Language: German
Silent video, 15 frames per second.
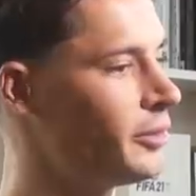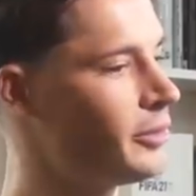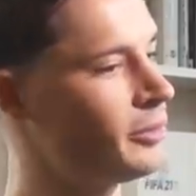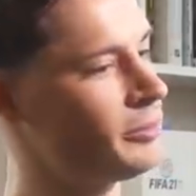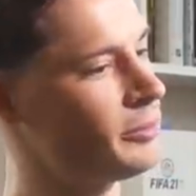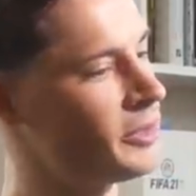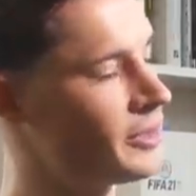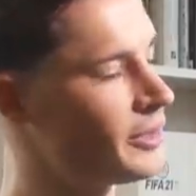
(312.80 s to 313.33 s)

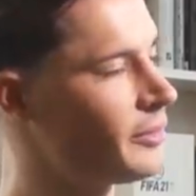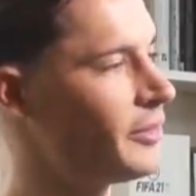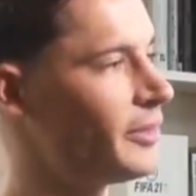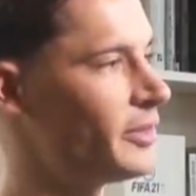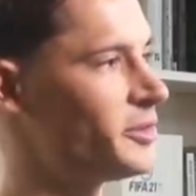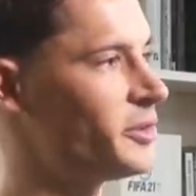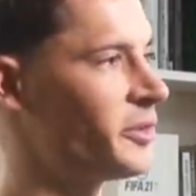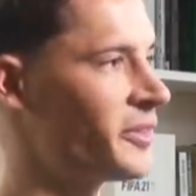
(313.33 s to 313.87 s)
und mich dann
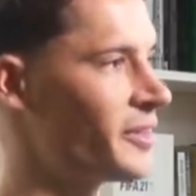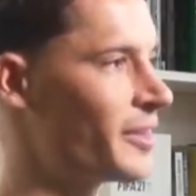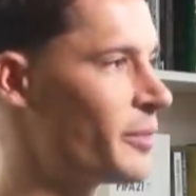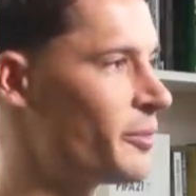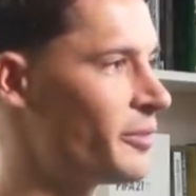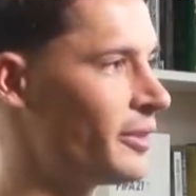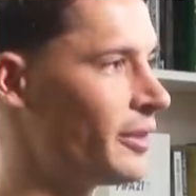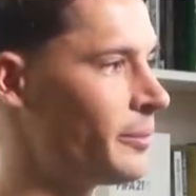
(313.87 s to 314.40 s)
wieder
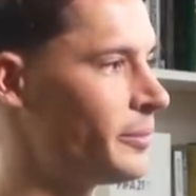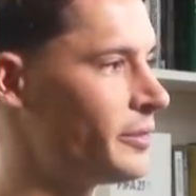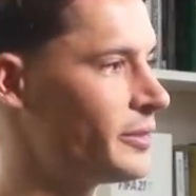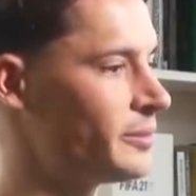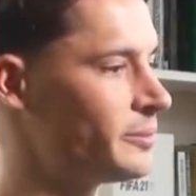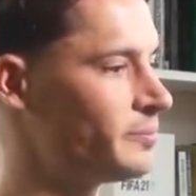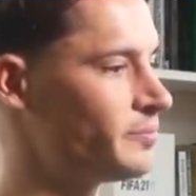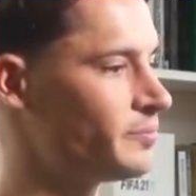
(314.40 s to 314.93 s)
zurückgekämpft habe.
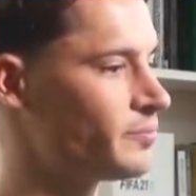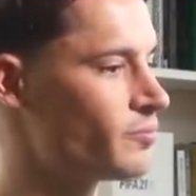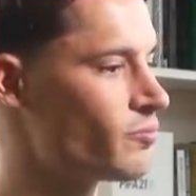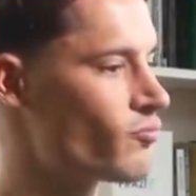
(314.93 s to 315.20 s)
Ähm,